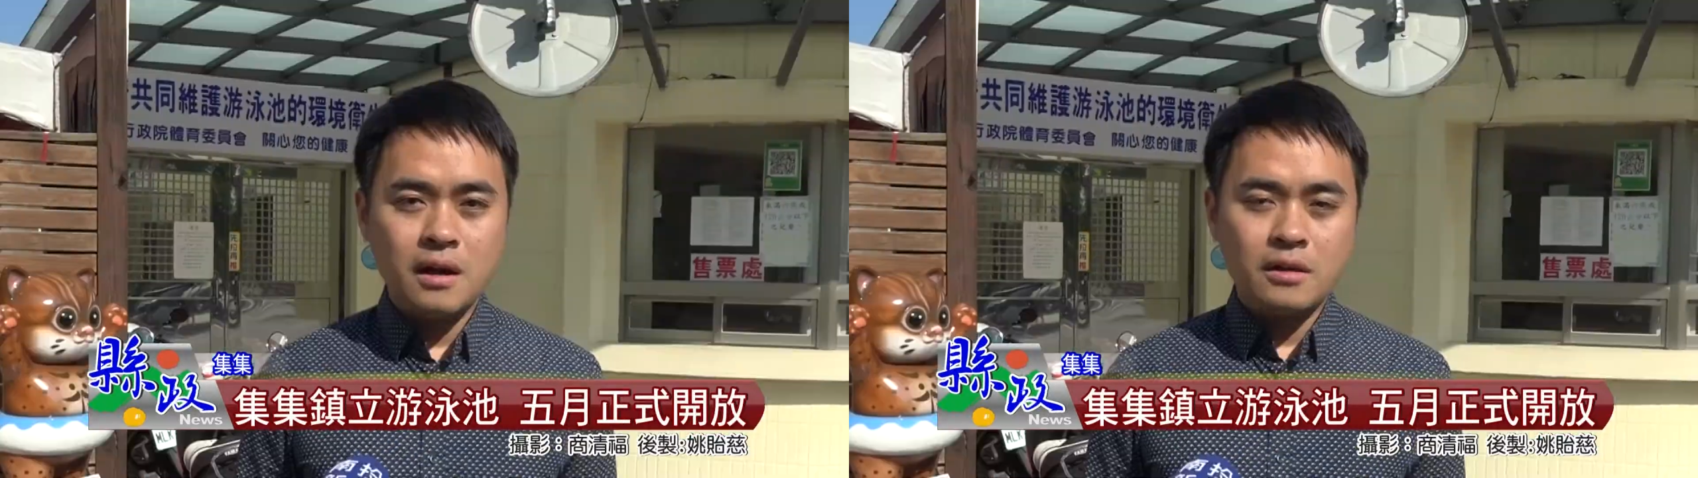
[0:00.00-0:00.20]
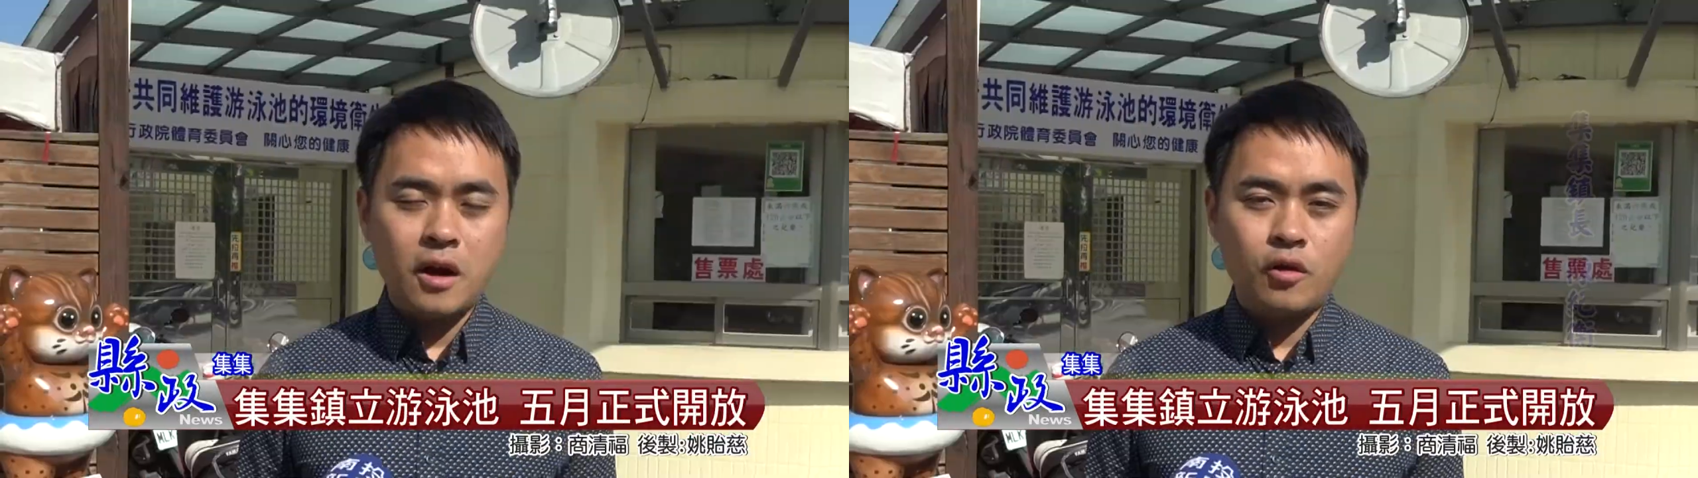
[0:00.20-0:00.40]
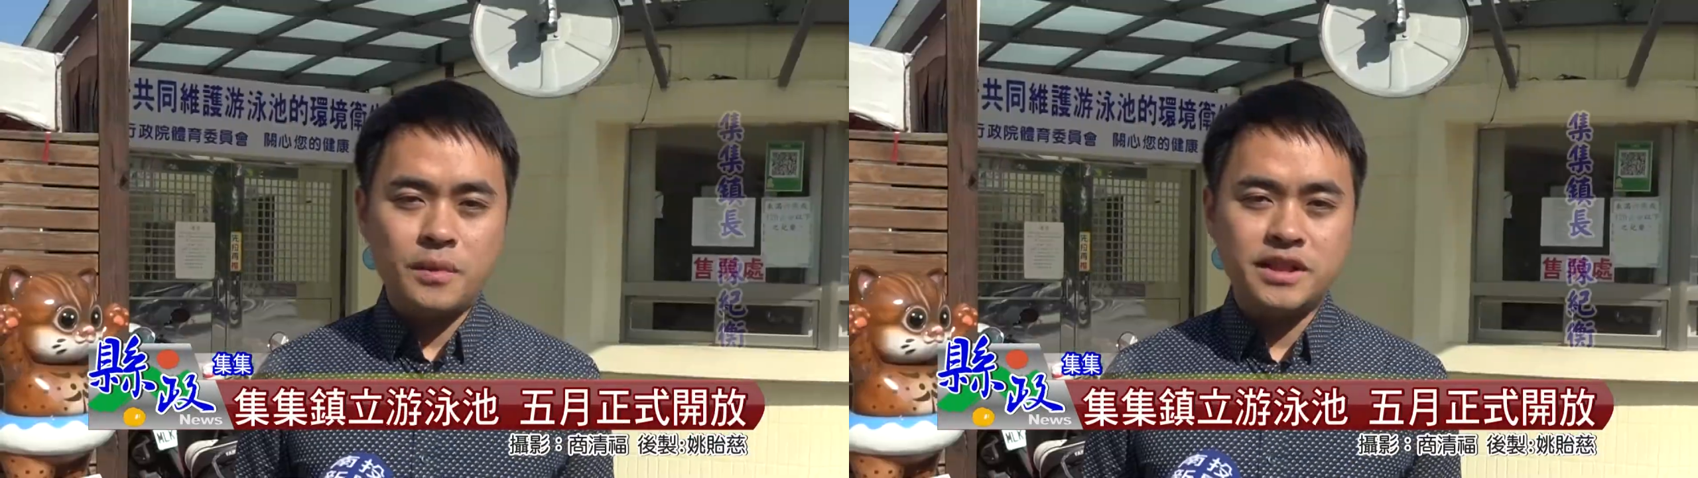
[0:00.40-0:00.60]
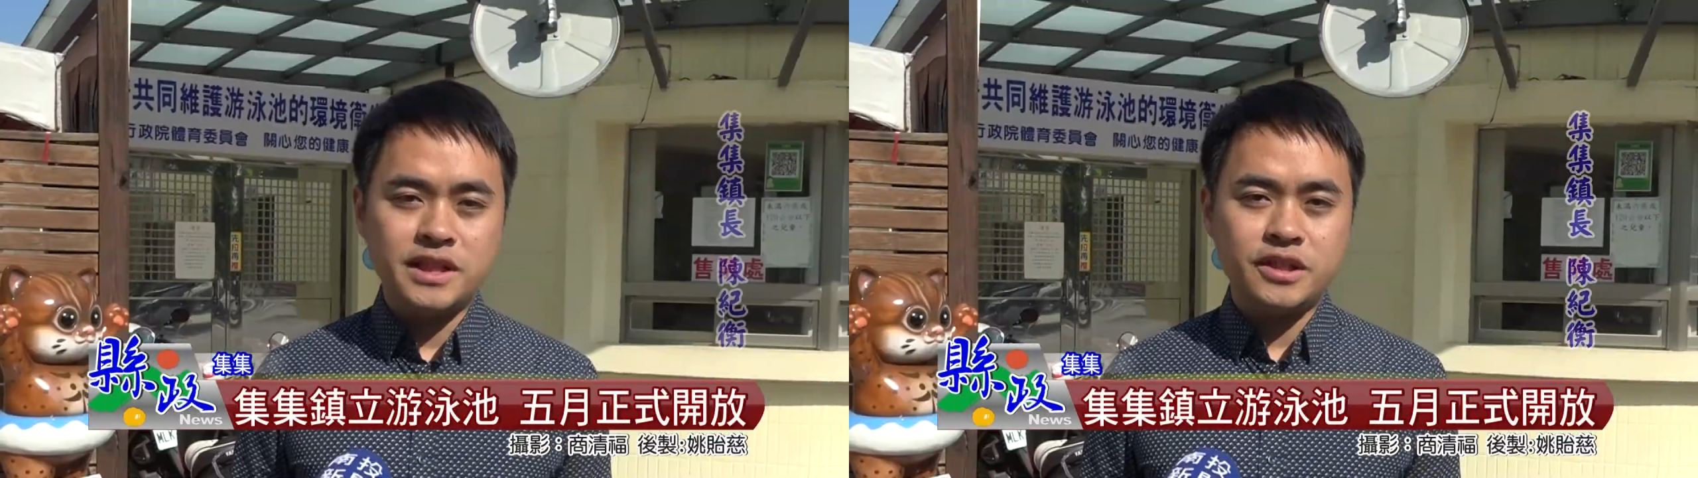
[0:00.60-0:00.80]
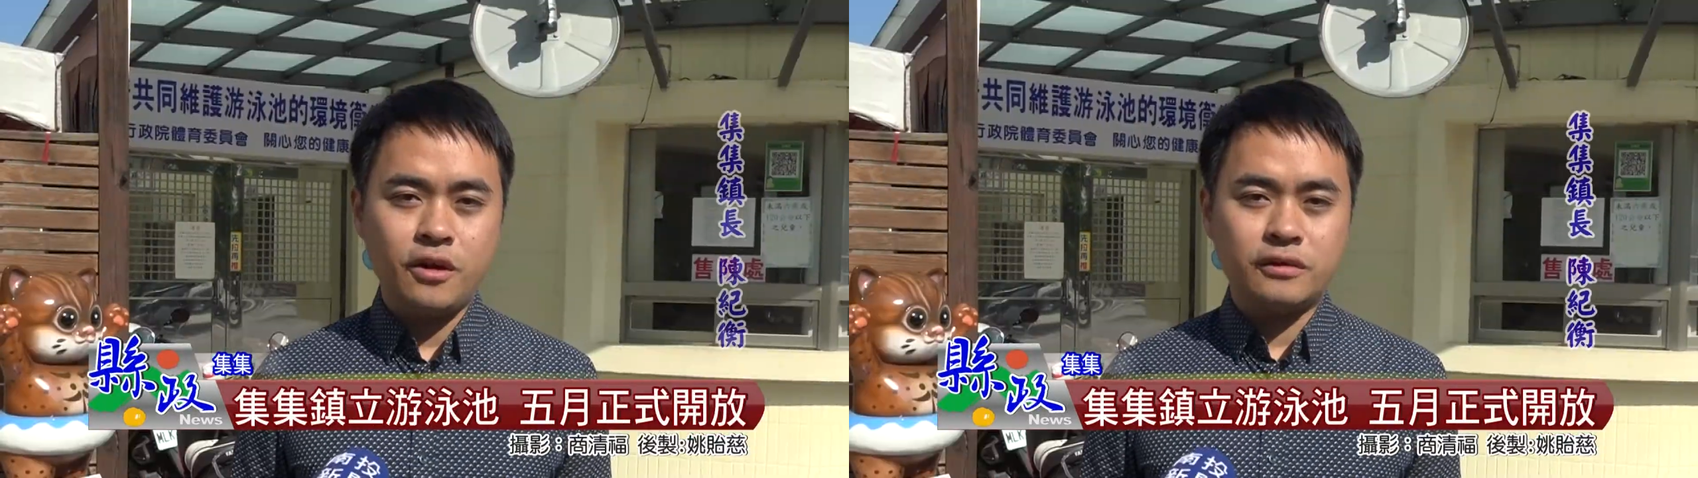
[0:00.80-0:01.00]
那我们吉
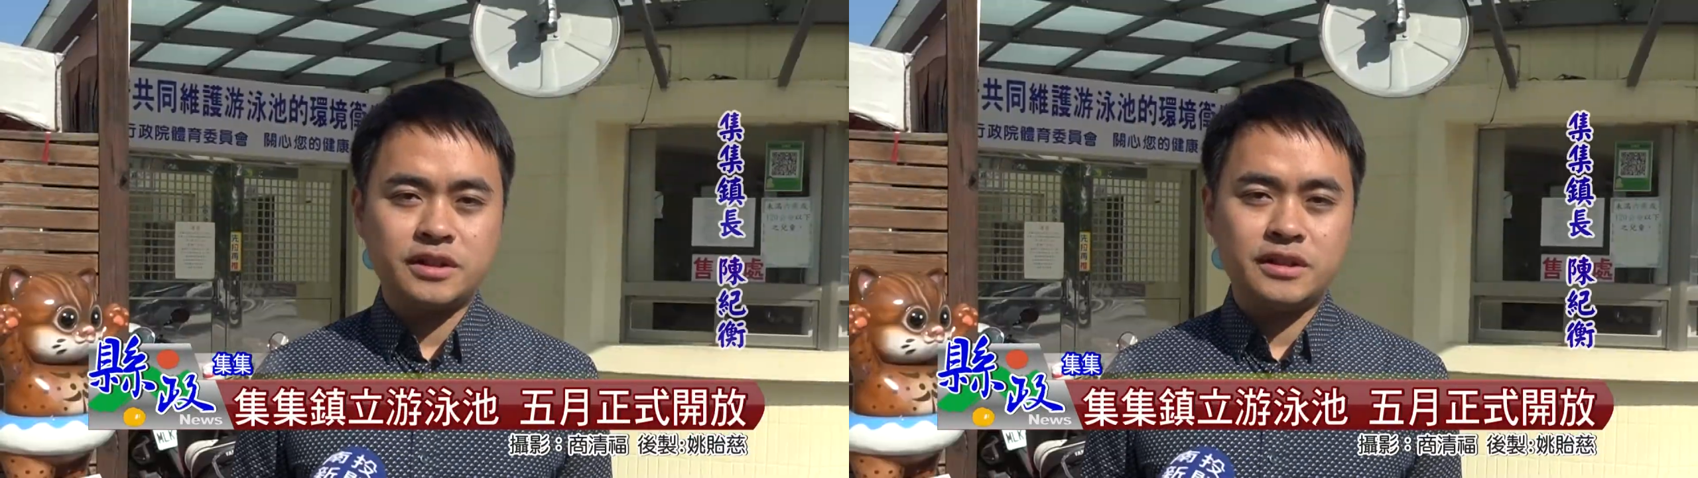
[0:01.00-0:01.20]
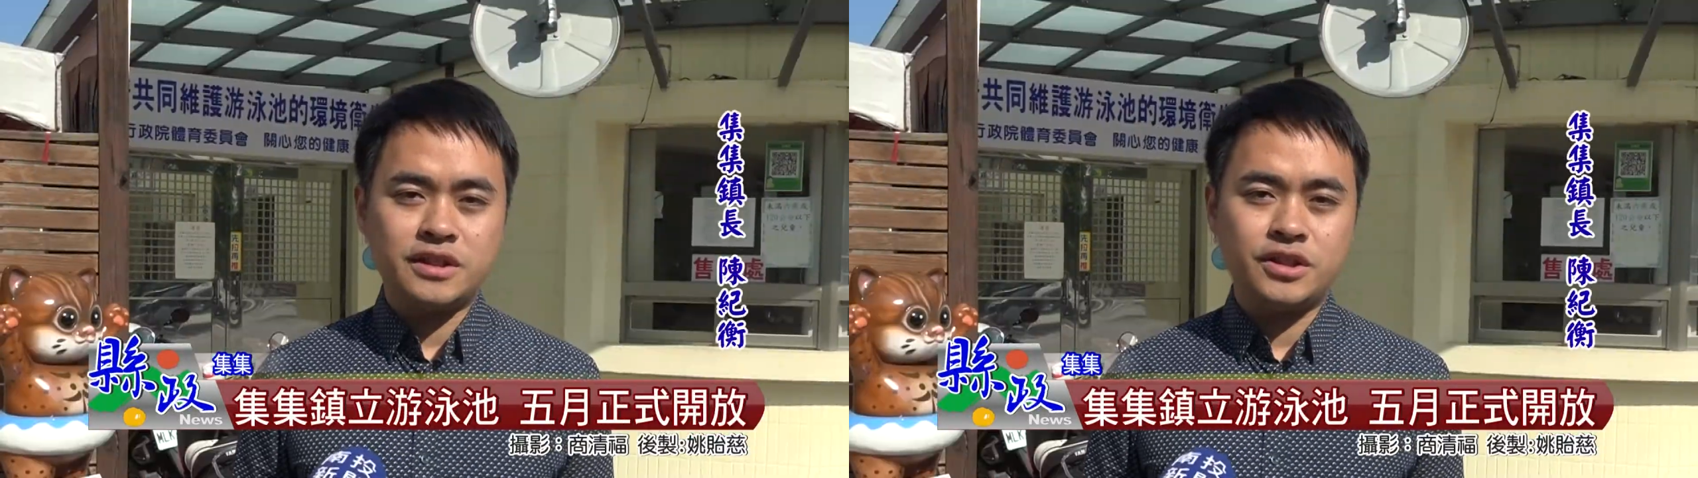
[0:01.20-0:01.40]
吉游泳池呢，